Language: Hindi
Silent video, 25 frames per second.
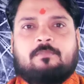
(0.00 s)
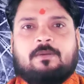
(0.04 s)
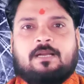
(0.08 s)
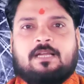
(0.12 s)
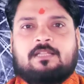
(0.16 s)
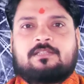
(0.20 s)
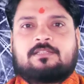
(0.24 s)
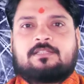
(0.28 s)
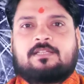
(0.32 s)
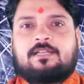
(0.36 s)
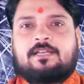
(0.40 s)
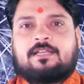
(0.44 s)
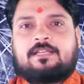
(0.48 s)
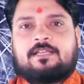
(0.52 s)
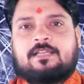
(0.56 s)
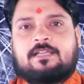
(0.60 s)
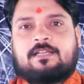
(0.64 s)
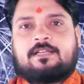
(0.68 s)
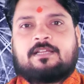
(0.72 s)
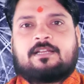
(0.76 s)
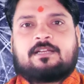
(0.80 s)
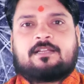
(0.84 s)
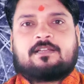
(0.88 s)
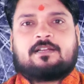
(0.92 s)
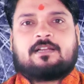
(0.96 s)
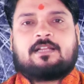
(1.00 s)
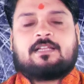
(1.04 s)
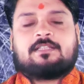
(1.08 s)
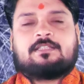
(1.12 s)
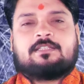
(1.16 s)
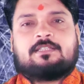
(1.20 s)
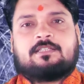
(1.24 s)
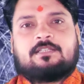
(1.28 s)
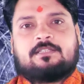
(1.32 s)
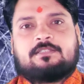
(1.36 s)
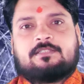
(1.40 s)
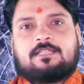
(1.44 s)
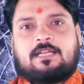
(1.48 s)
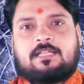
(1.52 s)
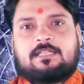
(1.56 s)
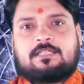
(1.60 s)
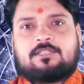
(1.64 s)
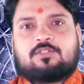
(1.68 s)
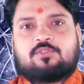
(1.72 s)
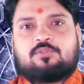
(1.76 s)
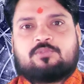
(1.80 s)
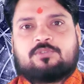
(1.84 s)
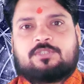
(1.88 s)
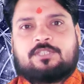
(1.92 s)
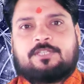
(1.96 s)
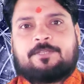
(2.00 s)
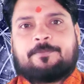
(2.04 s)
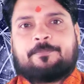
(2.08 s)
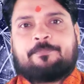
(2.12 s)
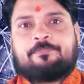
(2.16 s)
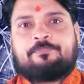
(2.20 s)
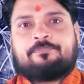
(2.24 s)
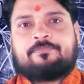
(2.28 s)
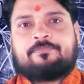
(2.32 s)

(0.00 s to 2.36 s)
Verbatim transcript: बात करेंगे कर्क राशि के जातकों की